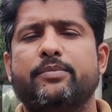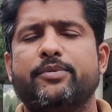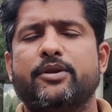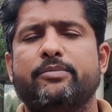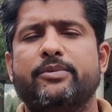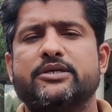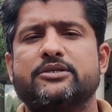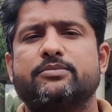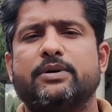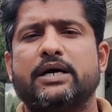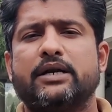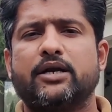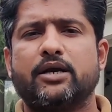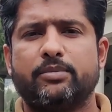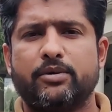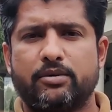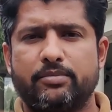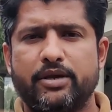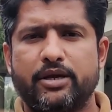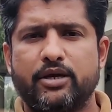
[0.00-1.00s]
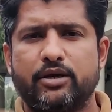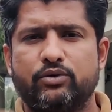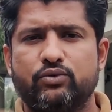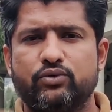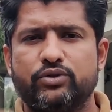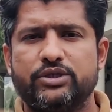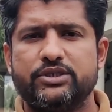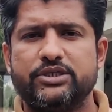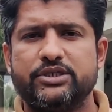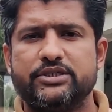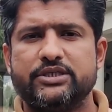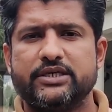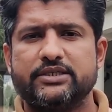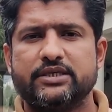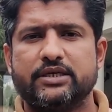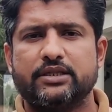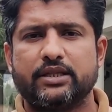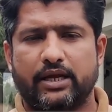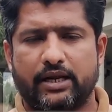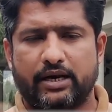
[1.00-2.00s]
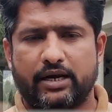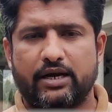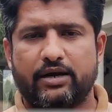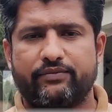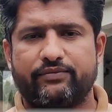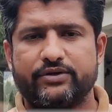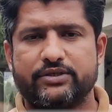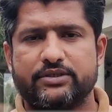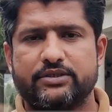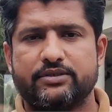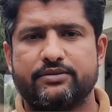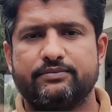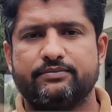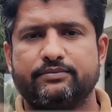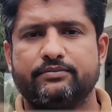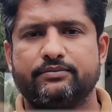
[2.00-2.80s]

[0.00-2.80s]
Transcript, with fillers: ही अपने मेज़बान कमर मेकन को दीजिए इजाज़त अल्लाह हाफिज़